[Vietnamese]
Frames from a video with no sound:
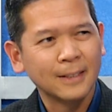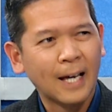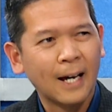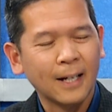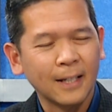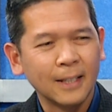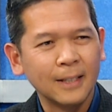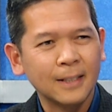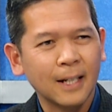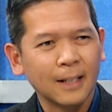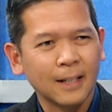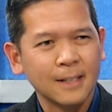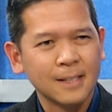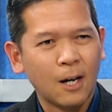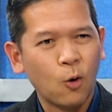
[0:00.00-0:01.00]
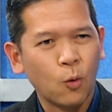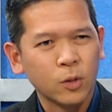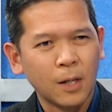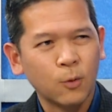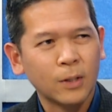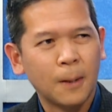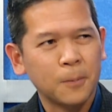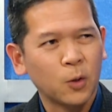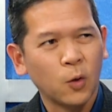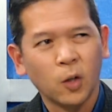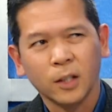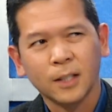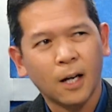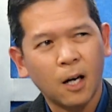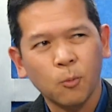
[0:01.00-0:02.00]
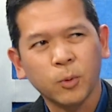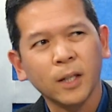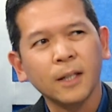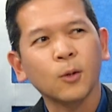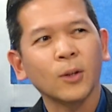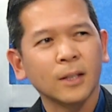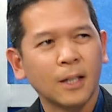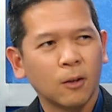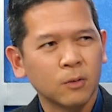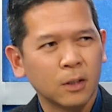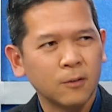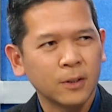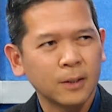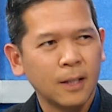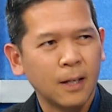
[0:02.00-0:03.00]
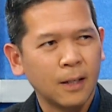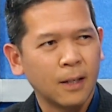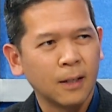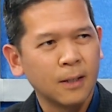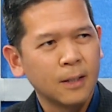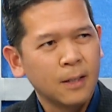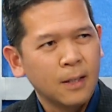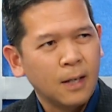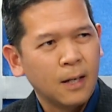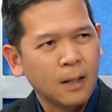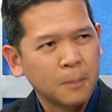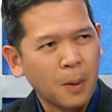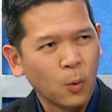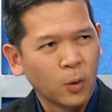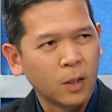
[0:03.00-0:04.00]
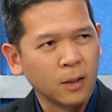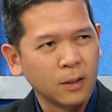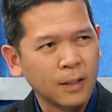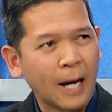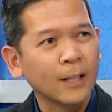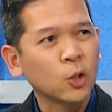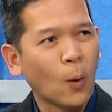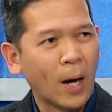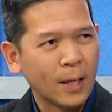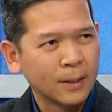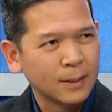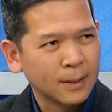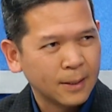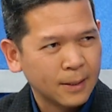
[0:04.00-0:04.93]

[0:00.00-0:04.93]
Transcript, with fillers: ta nghĩ rằng là sau 6 năm rồi họ người ta không nghĩ quan trọng là cái vấn đề là à, bầu cử an toàn